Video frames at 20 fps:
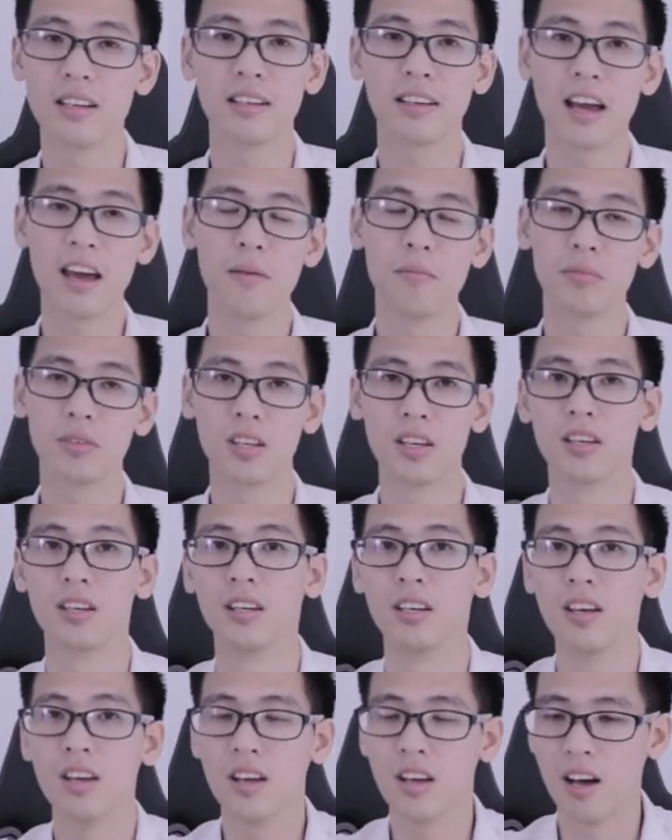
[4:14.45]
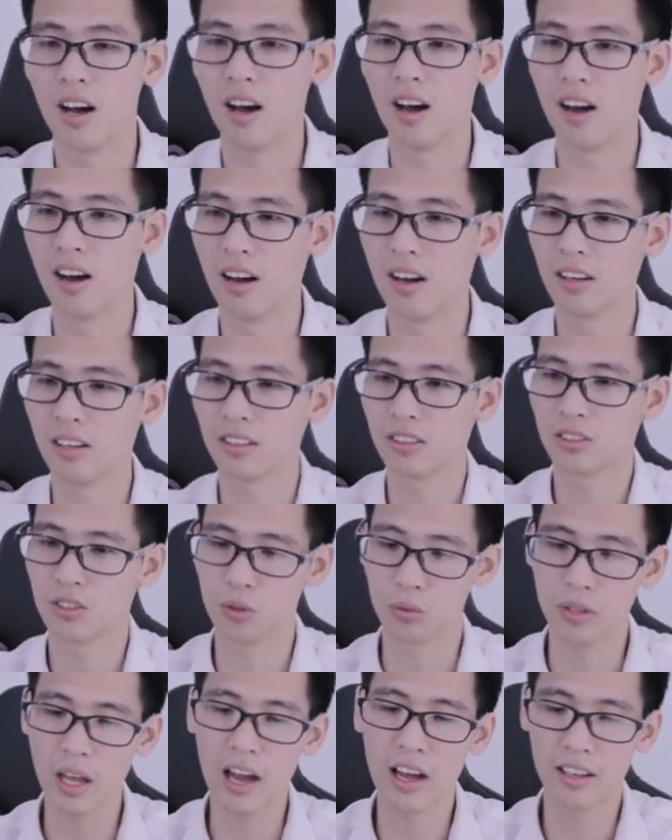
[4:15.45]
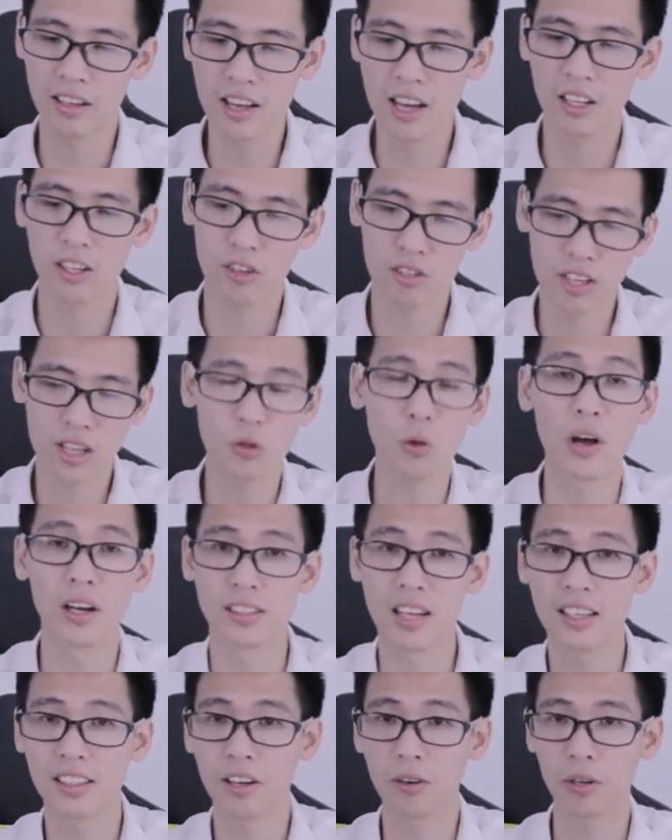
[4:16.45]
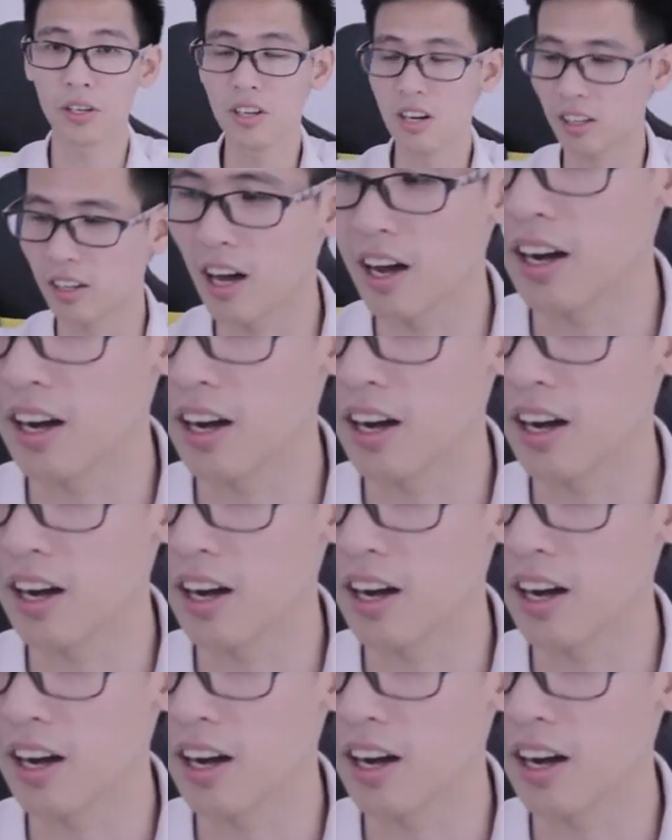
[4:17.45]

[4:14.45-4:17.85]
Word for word: chơi game thì uh, chúng ta nhiệt nó sẽ tỏa ra theo cái đường